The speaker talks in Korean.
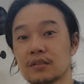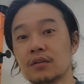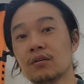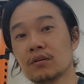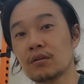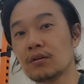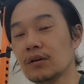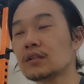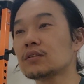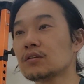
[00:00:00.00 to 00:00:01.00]
그런 거
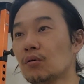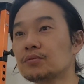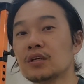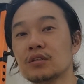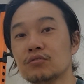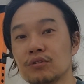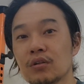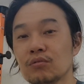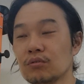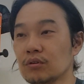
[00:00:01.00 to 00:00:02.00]
했던 업체들
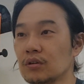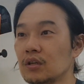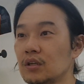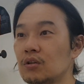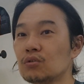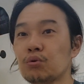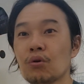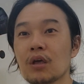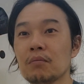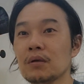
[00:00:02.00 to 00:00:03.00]
중에도 이런
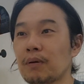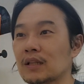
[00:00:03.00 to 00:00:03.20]
소개비